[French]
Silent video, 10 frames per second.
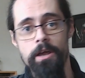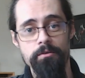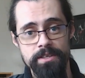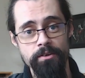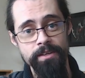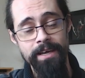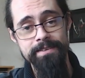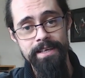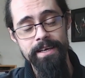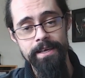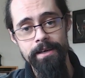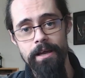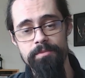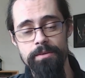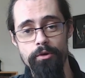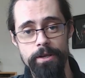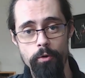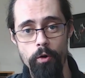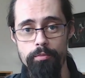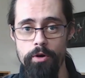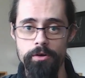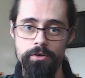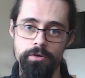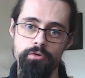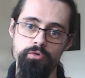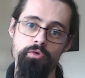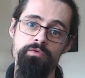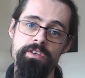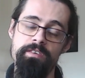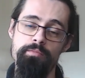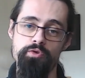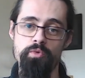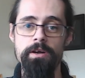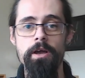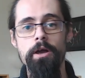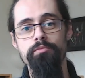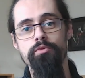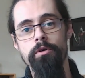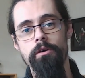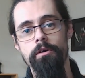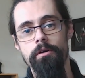Vous êtes en train d'écrire un petit peu les gros blocs dont vous avez besoin pour